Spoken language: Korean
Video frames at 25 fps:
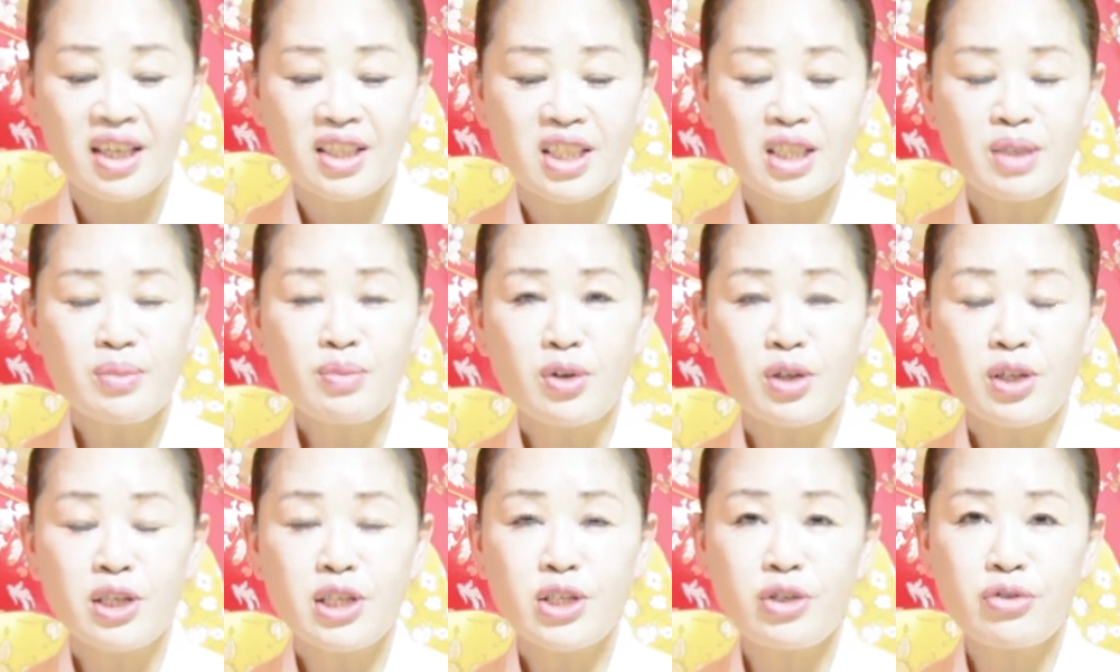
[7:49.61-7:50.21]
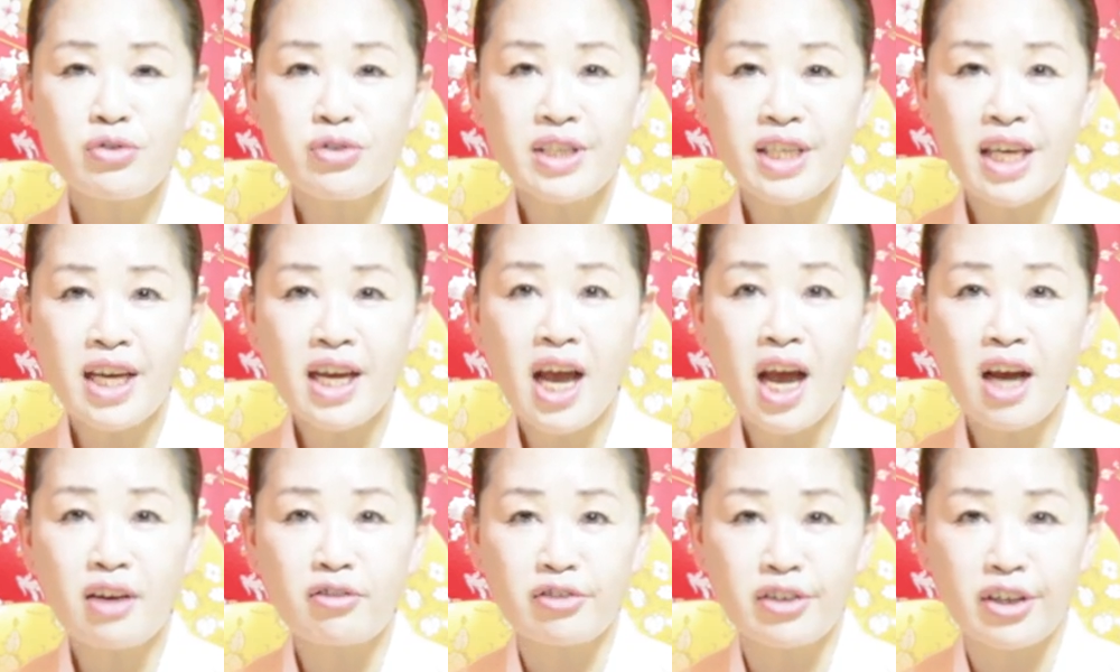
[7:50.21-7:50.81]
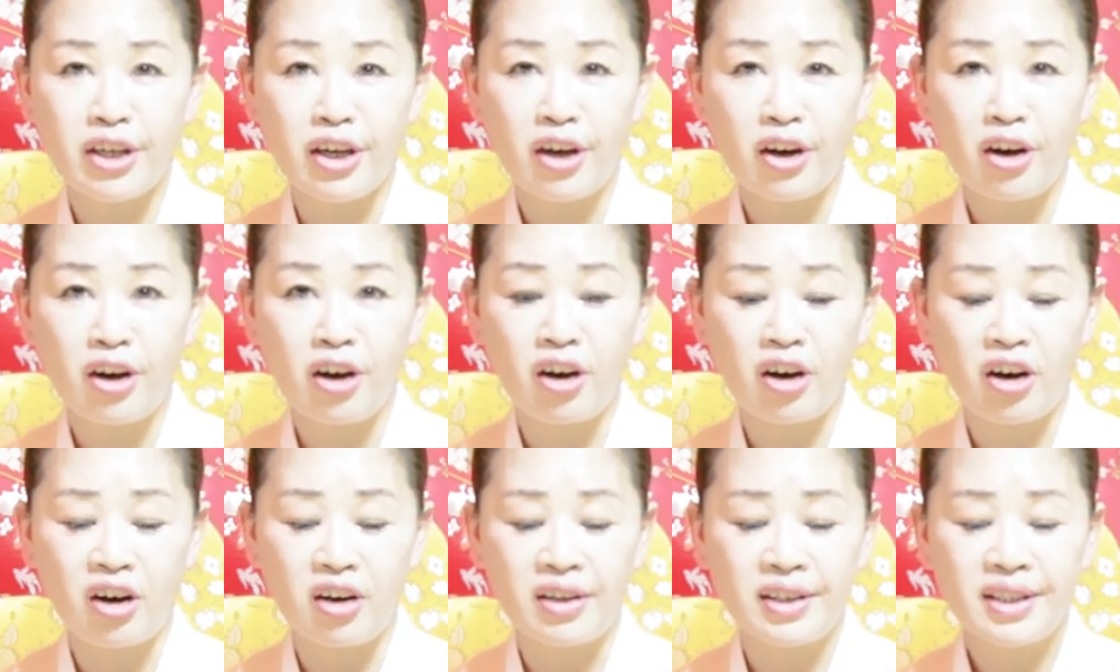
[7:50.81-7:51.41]
지금
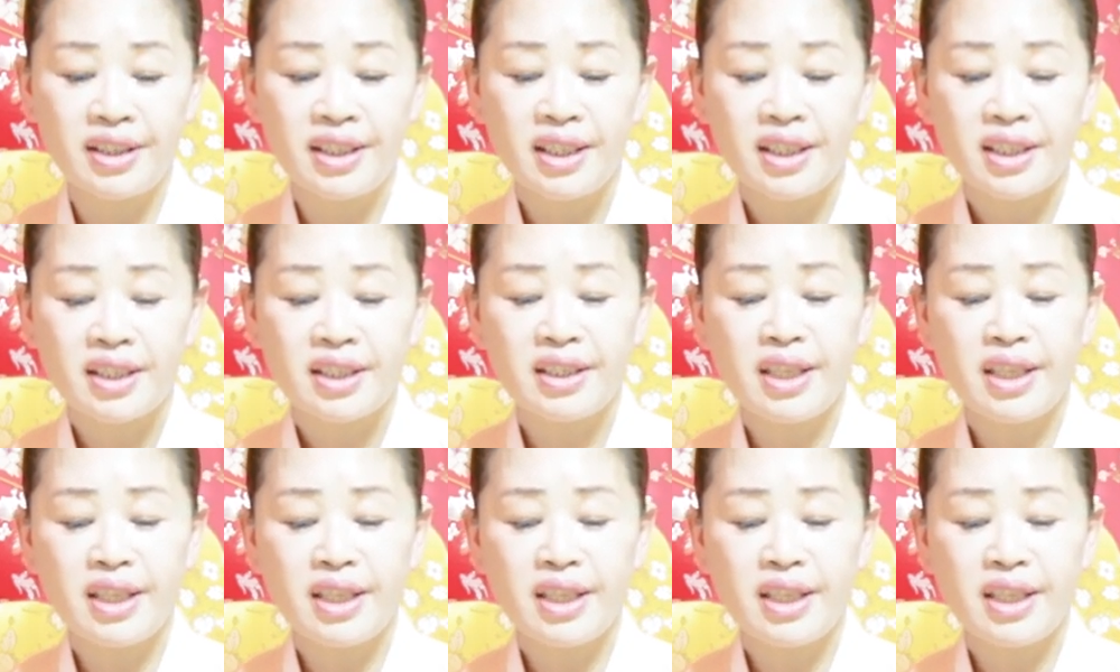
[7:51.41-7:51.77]
을축생하고요. 네.